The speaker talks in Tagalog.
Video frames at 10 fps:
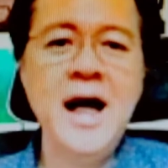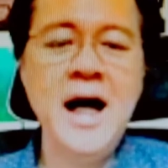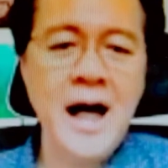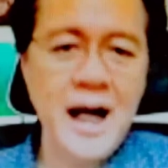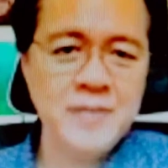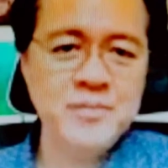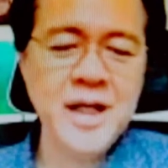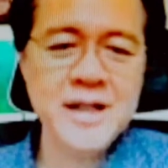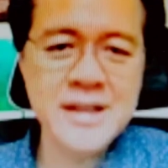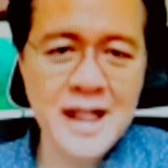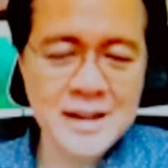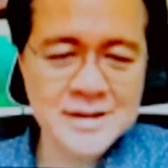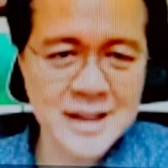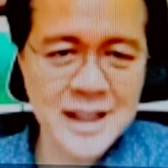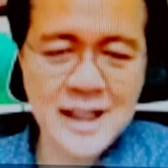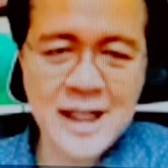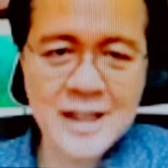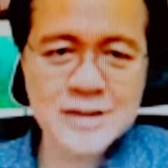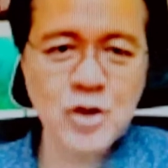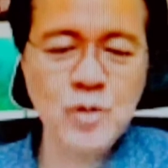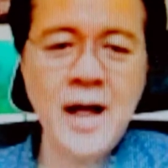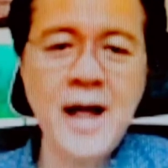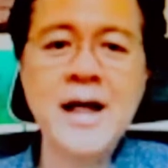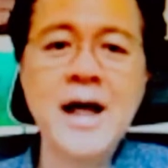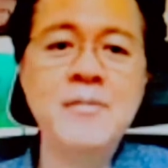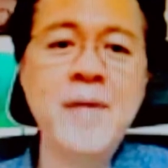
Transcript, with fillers: ang high blood na nangyayari sa umaga.